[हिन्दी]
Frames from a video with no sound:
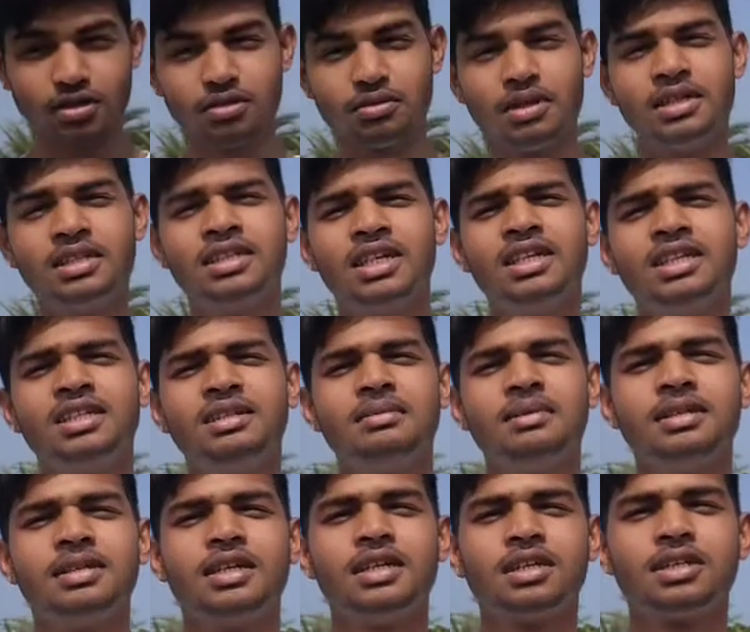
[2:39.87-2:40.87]
वही तो यही थी
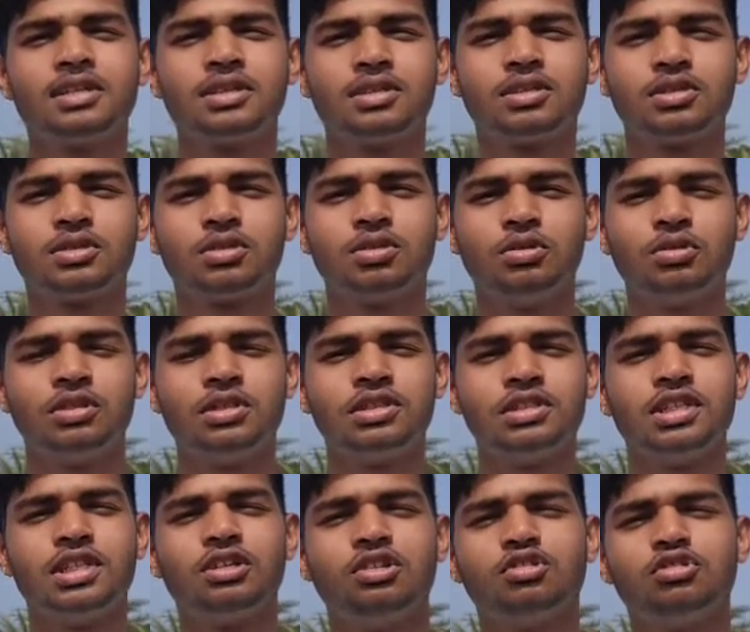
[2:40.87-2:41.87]
भाई एक छोटी
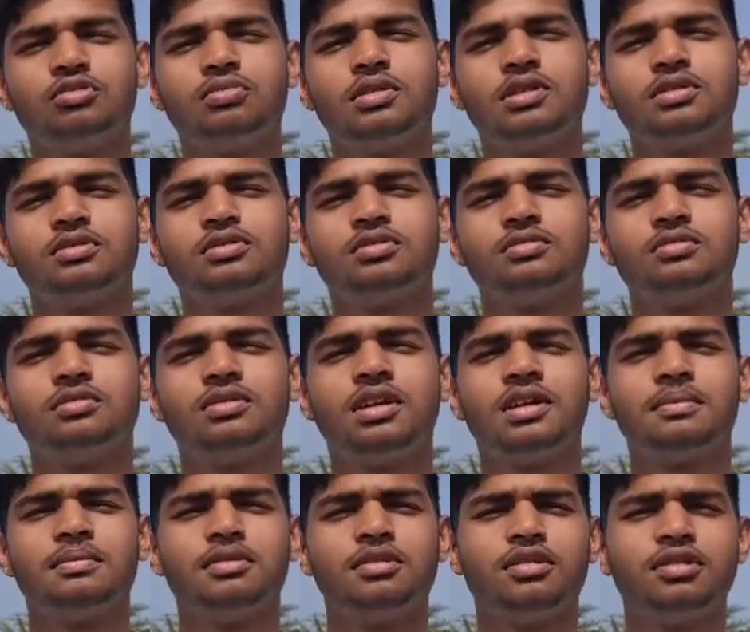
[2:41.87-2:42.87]
सी अनाउंसमेंट
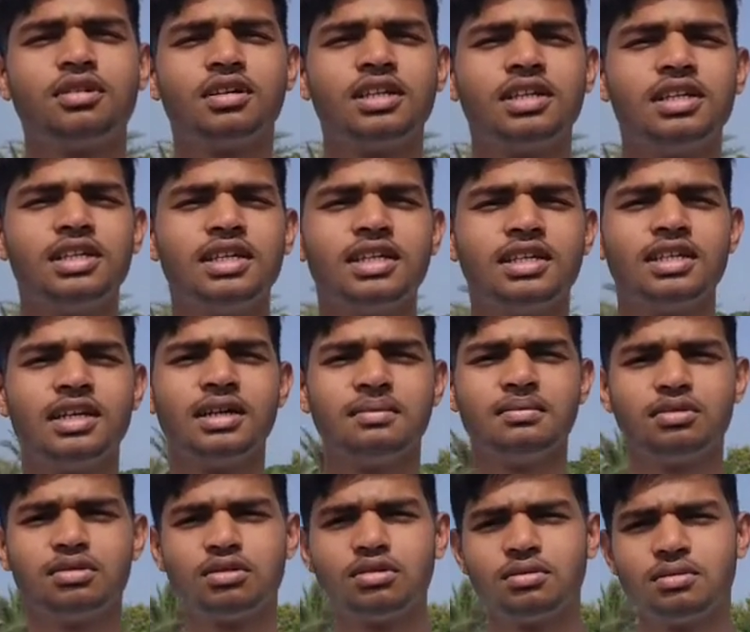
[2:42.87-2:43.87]
आप लोगों के लिए कि
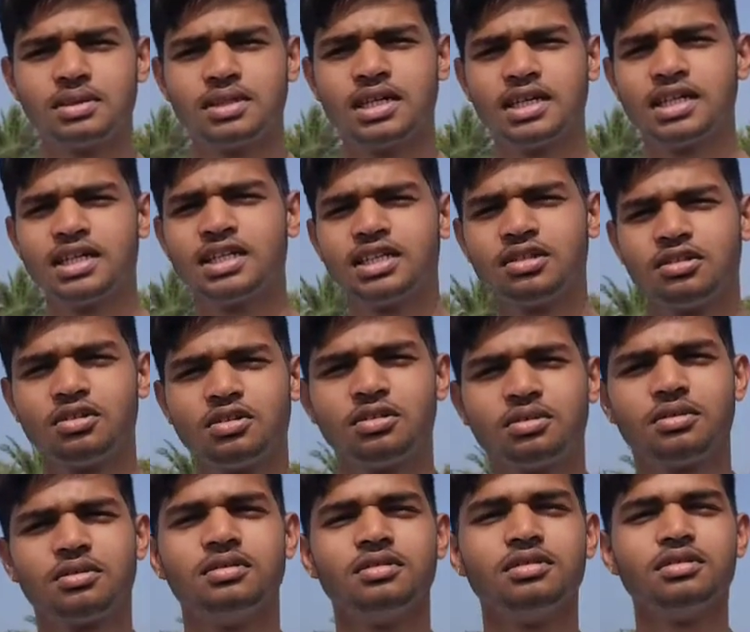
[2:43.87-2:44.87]
आप लोगों को बताना था और
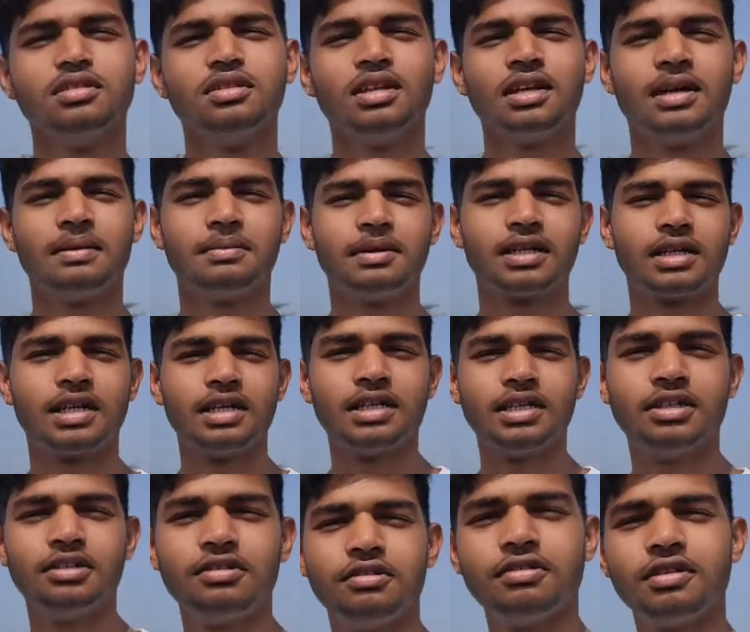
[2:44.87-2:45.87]
अपन
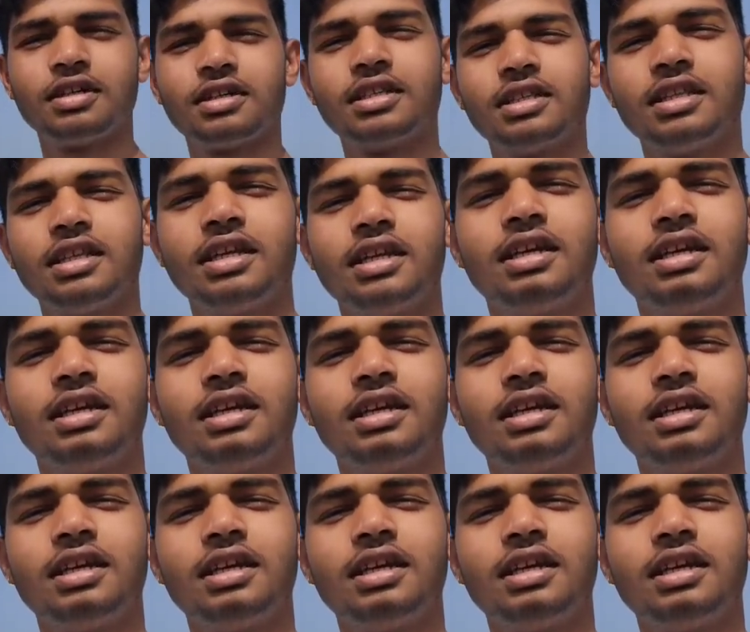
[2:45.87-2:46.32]
कंटिन्यू रखते